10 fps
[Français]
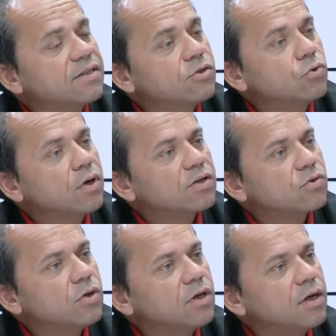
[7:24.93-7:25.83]
question, quels
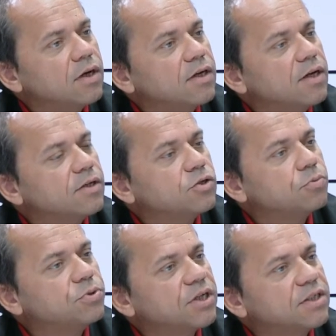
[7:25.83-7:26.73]
sont les,
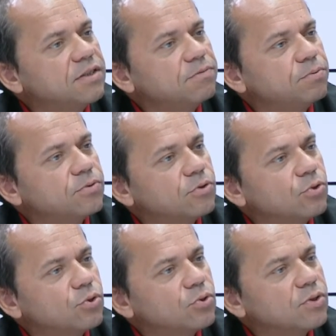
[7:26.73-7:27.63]
les objectifs
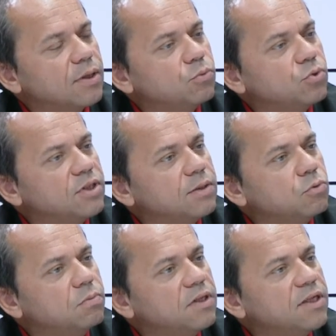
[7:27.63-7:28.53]
euh, d'Amundi
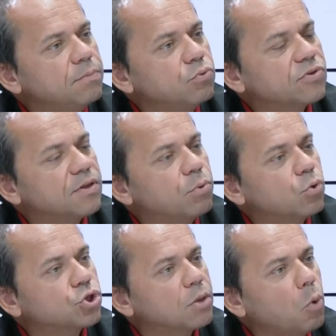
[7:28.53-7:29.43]
Immobilier pour ces
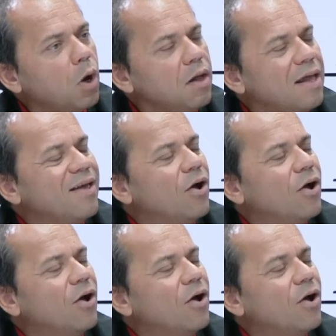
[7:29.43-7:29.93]
prochains mois